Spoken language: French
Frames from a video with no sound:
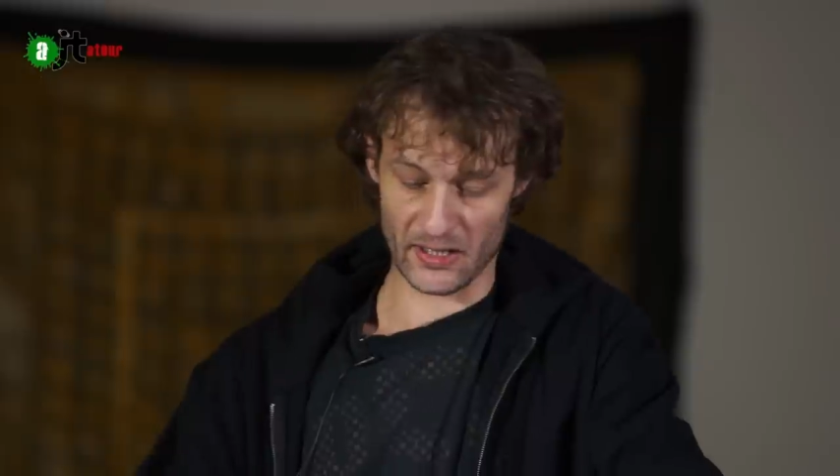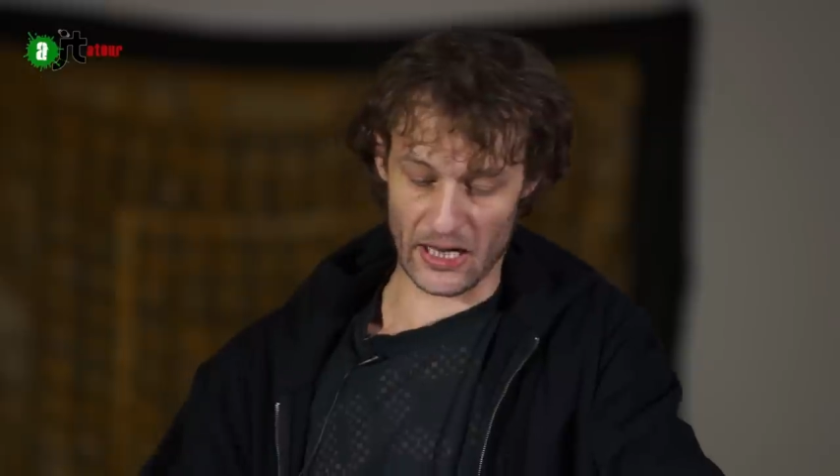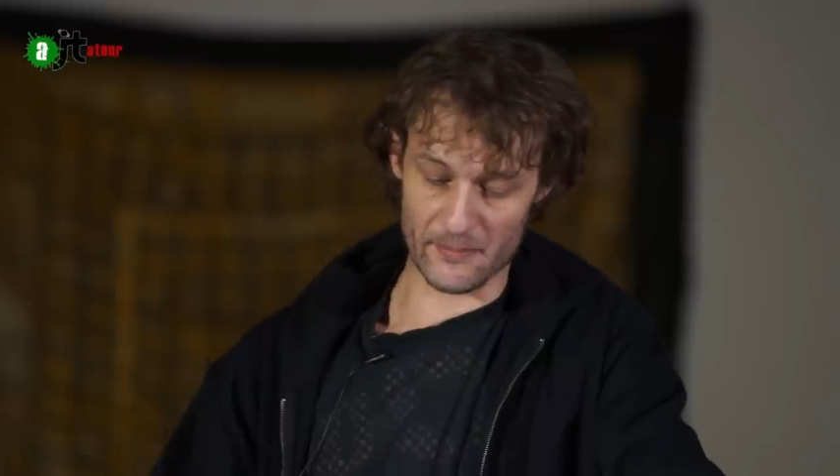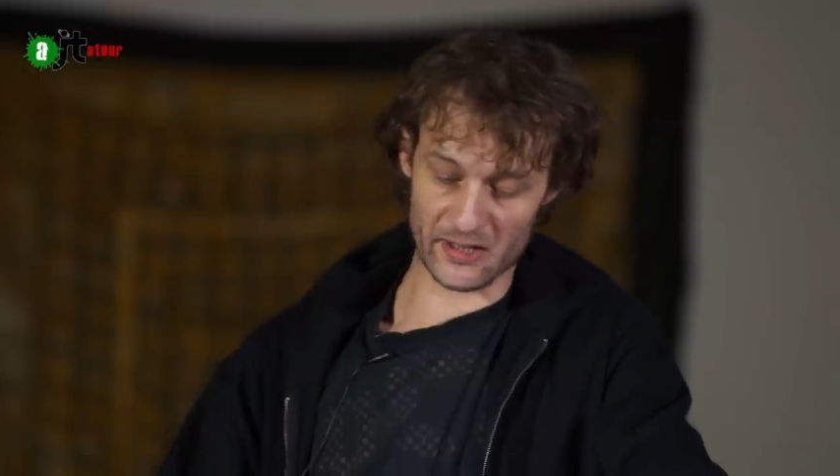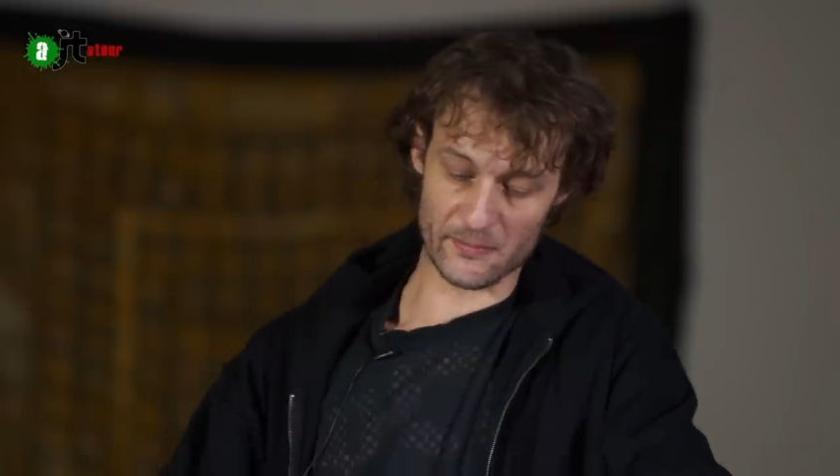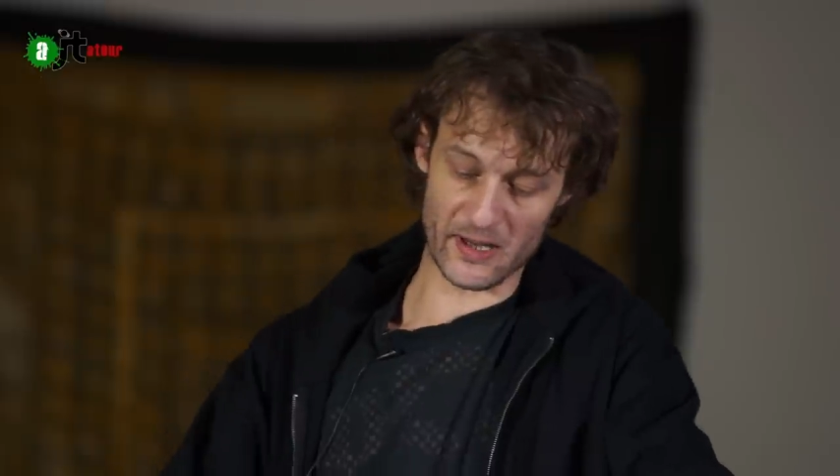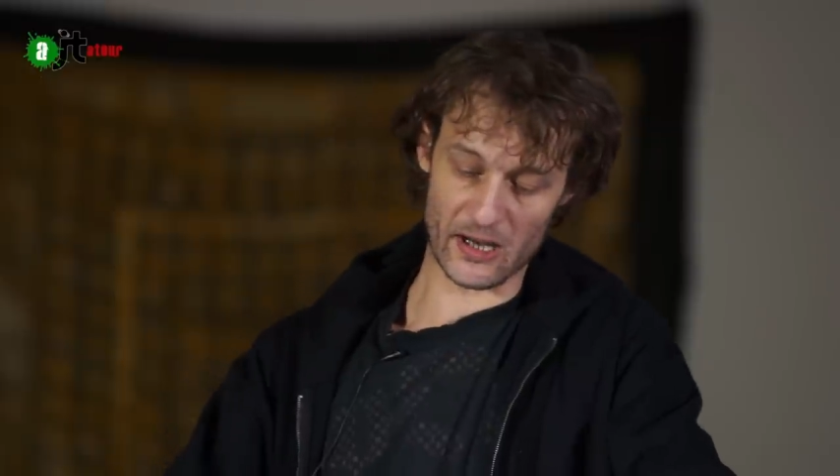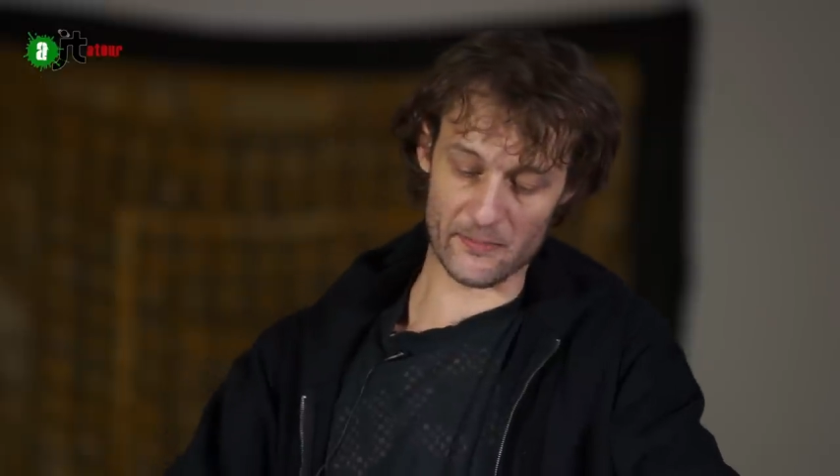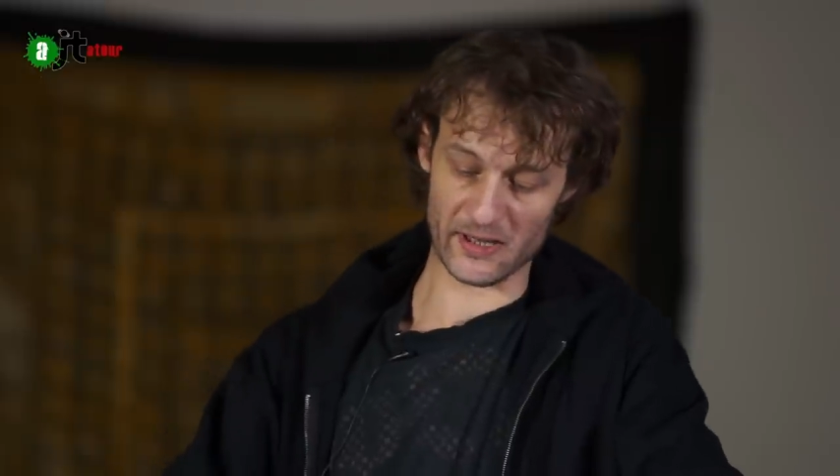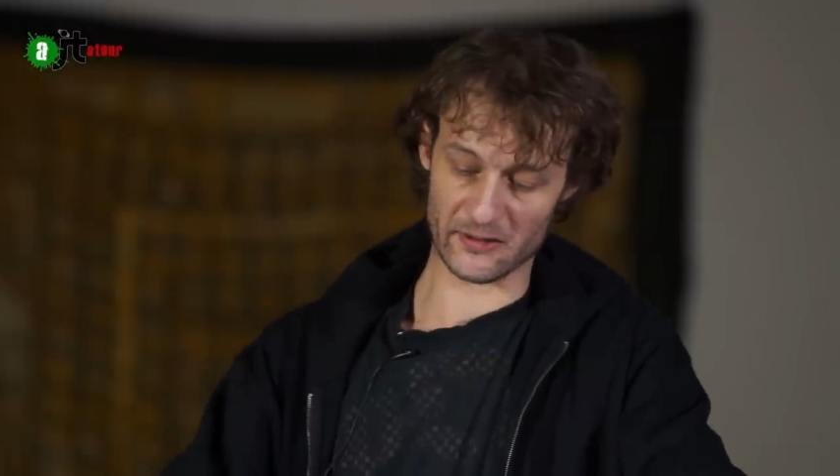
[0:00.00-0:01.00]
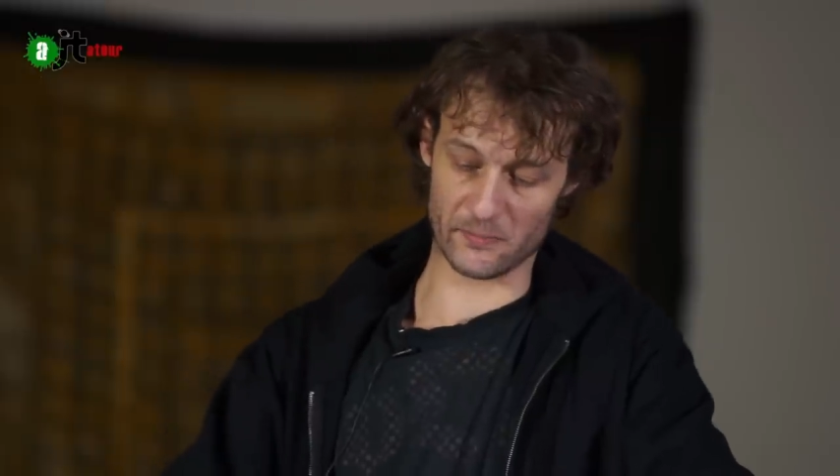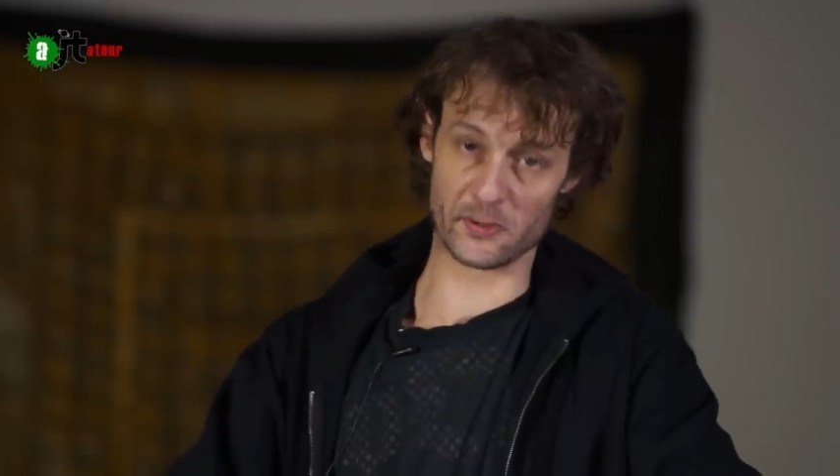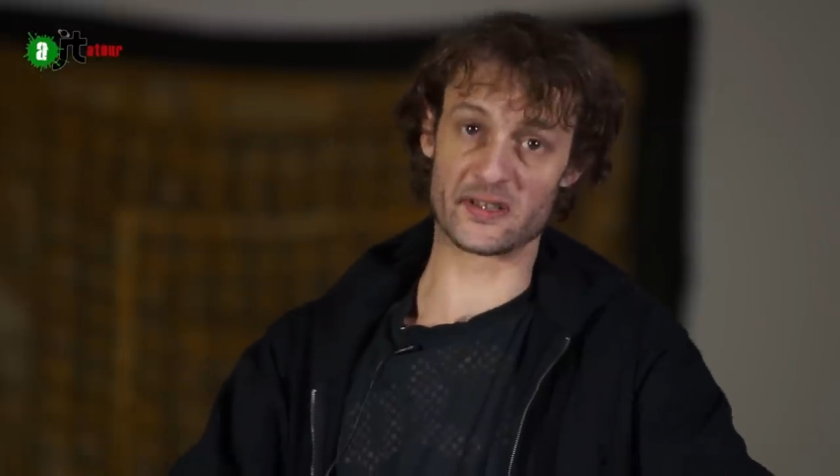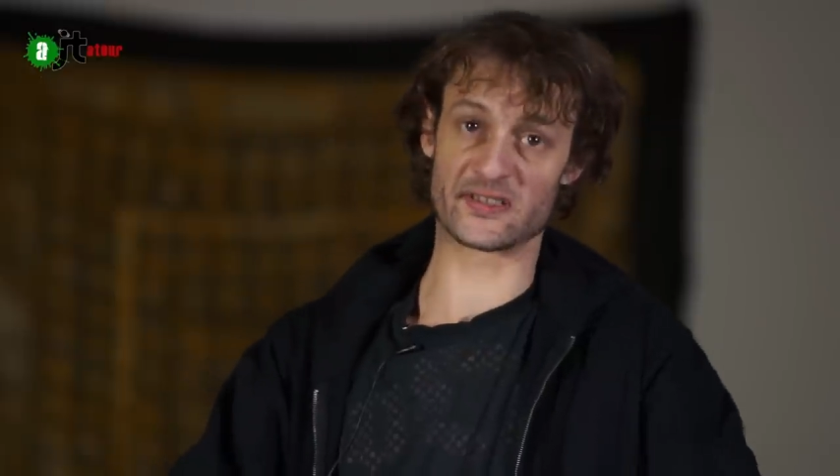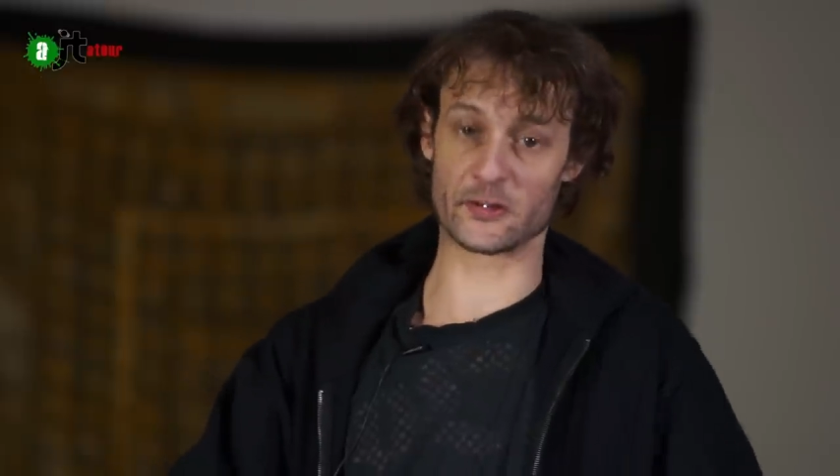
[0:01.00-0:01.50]
Ahmed Merabet,
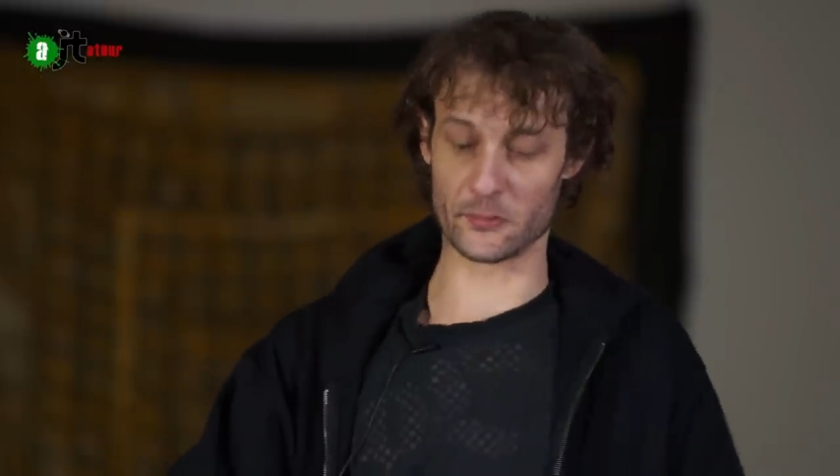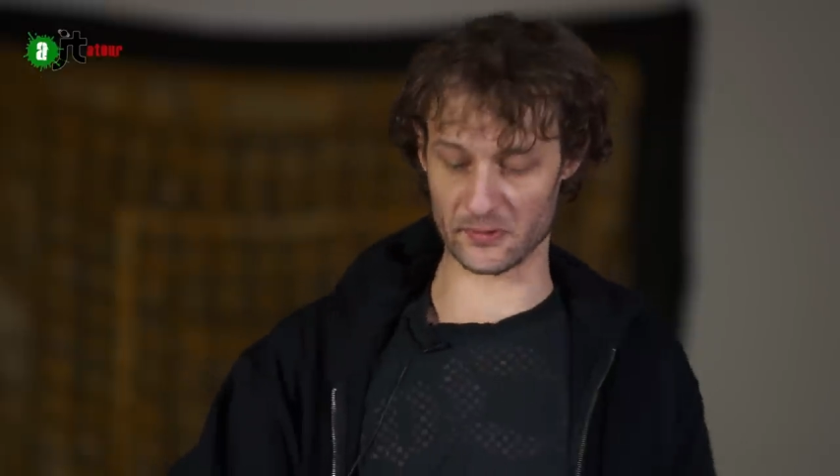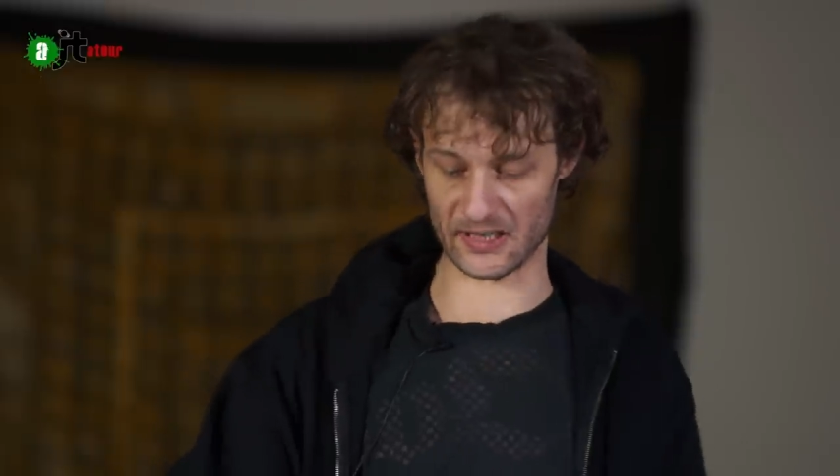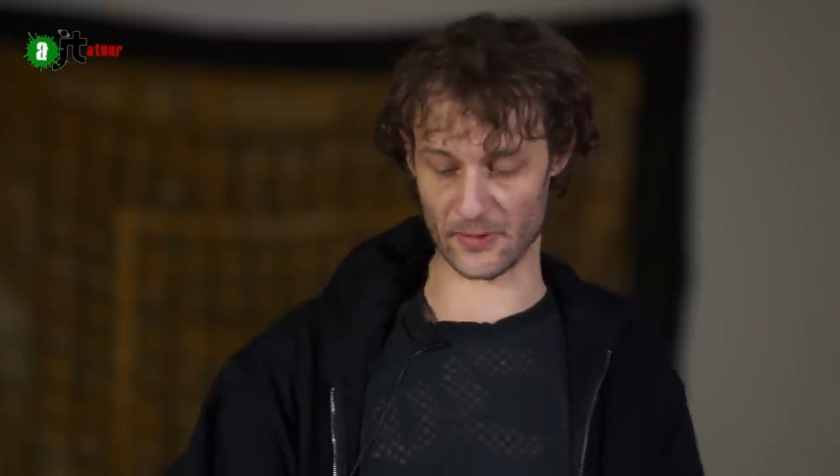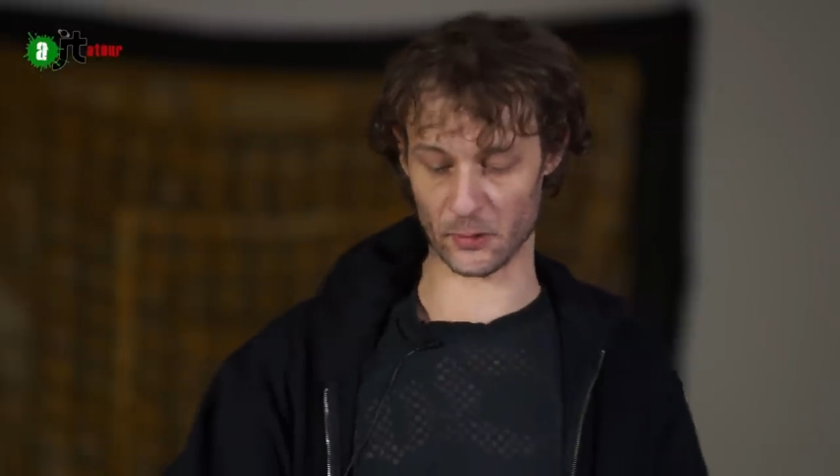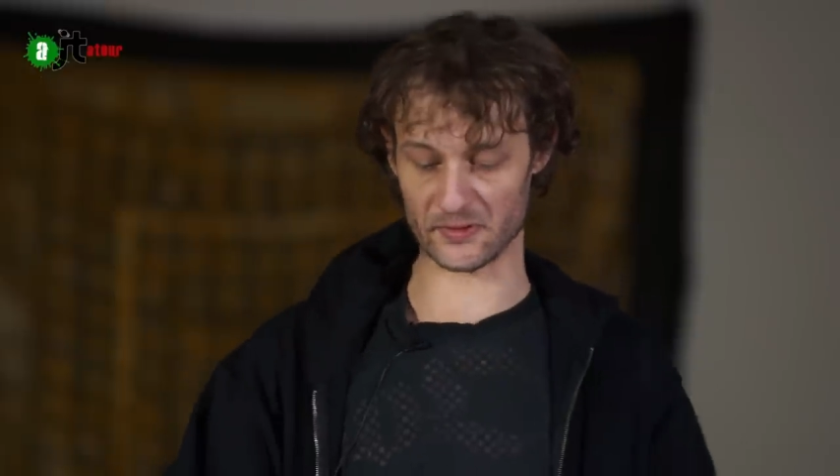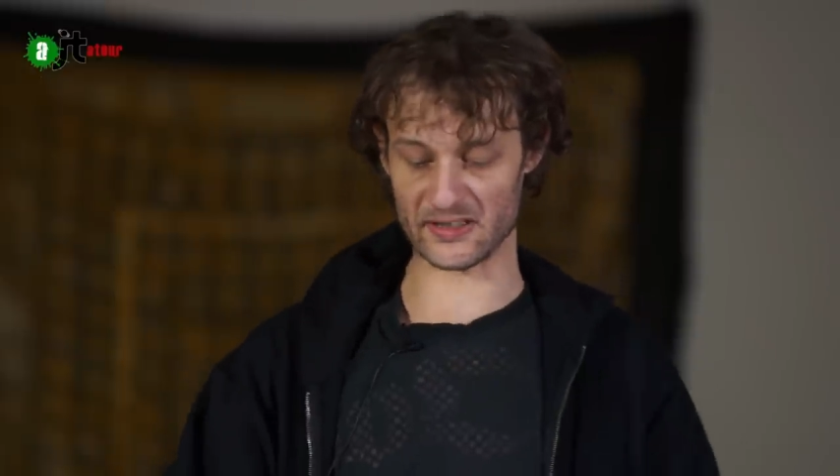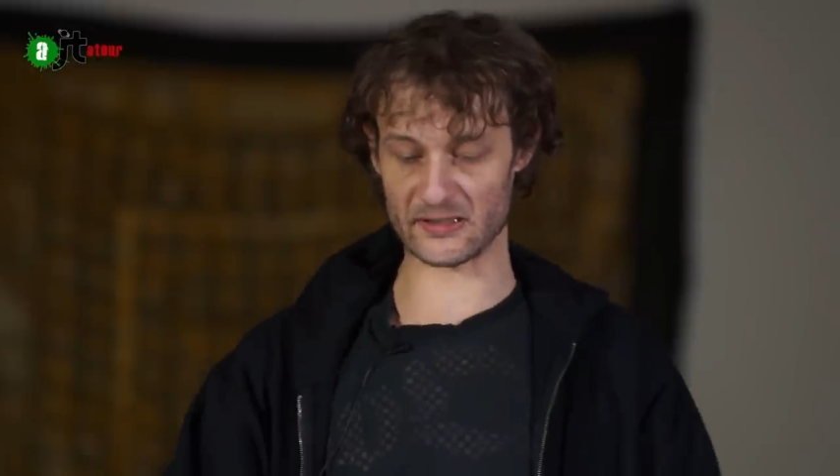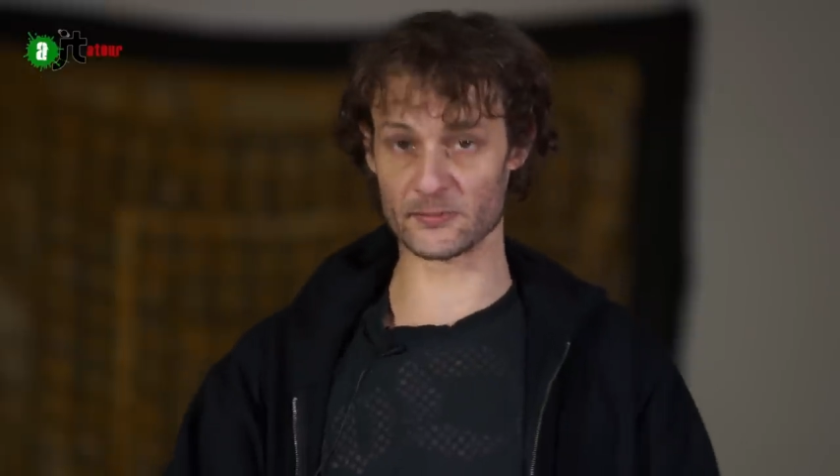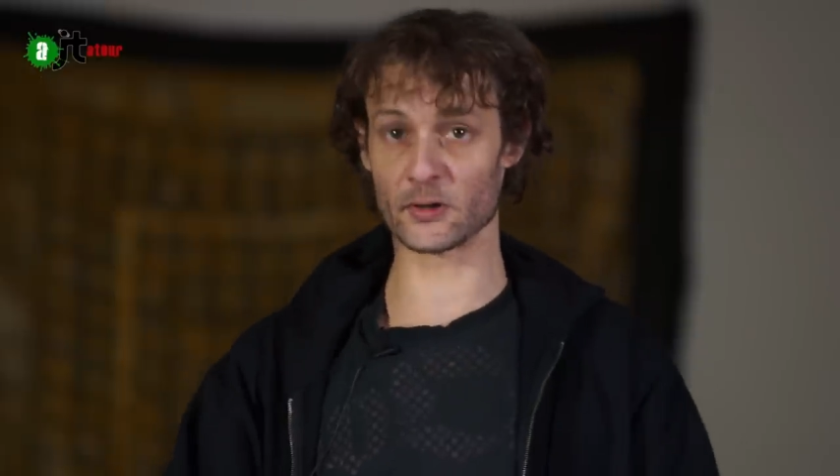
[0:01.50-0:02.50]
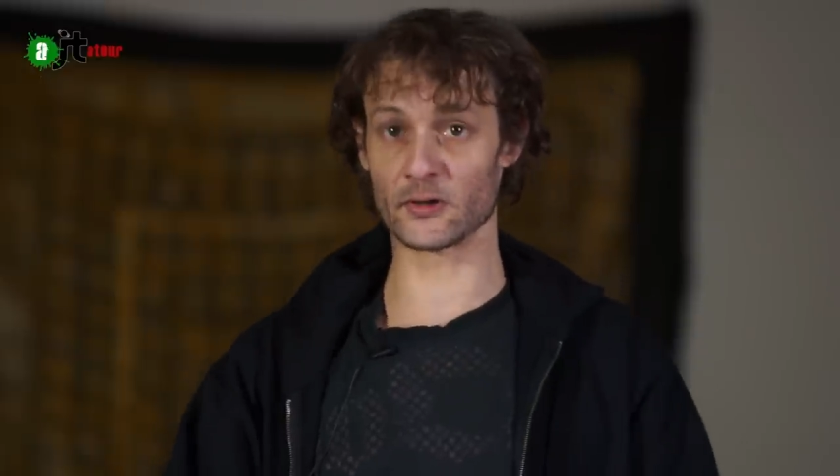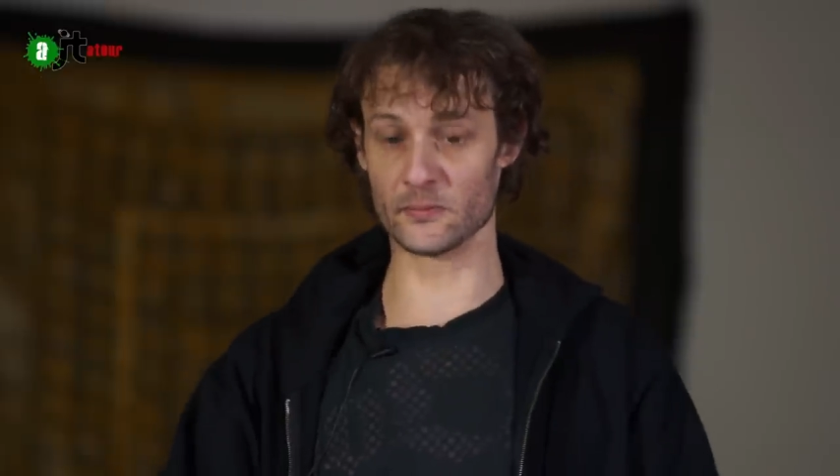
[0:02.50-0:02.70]
policier du 11e arrondissement,